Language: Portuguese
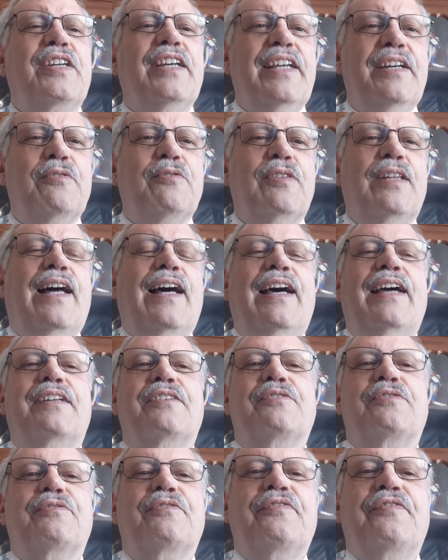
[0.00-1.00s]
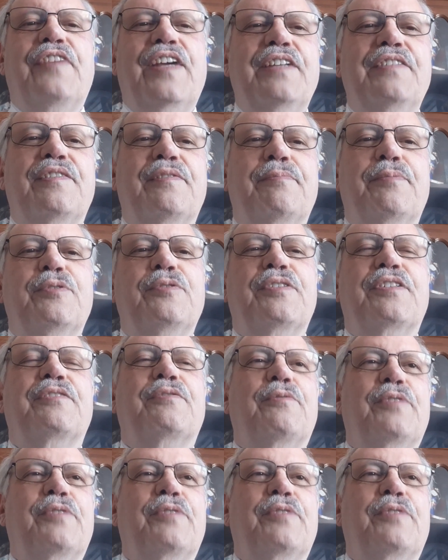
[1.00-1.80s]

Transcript: regulares no Facebook,